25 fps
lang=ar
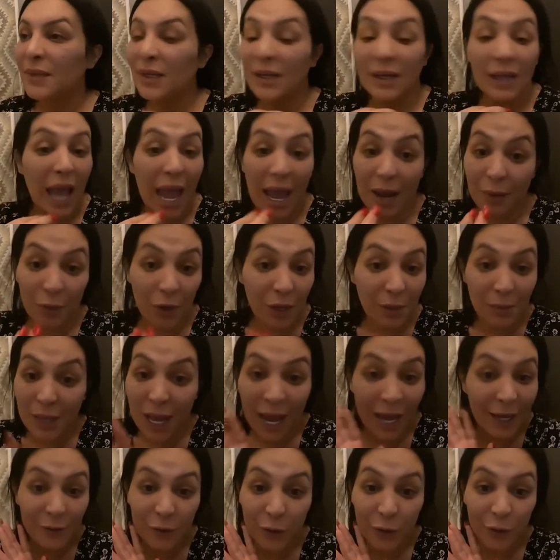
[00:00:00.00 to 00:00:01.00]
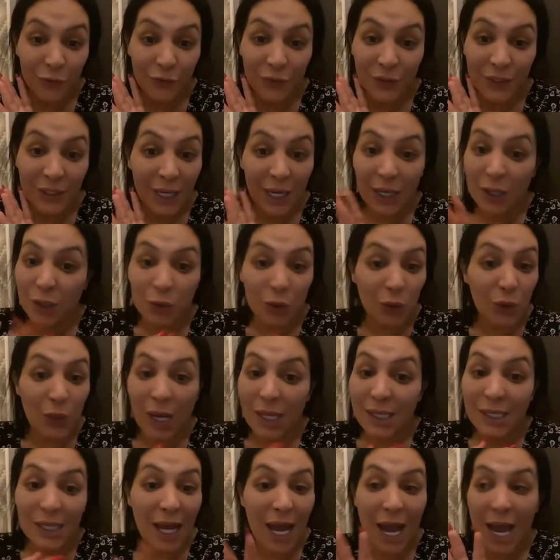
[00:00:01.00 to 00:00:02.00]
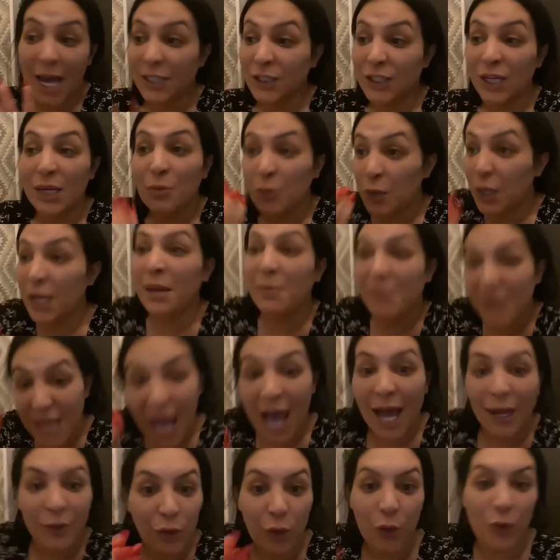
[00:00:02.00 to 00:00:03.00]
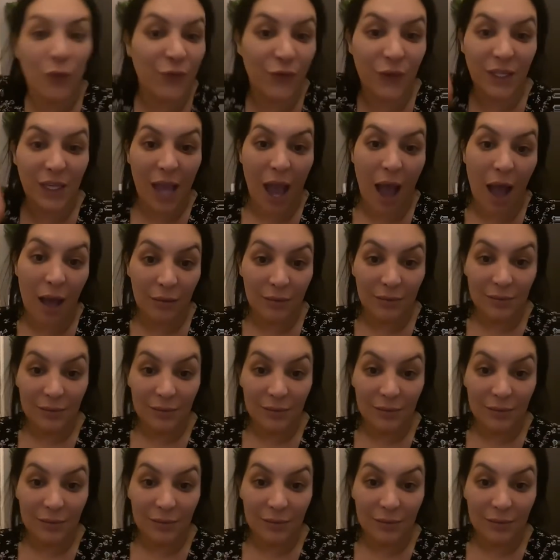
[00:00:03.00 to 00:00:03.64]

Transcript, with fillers: المهم يهضروا فيا يقولوا اي حاجه المهم يهضروا فيا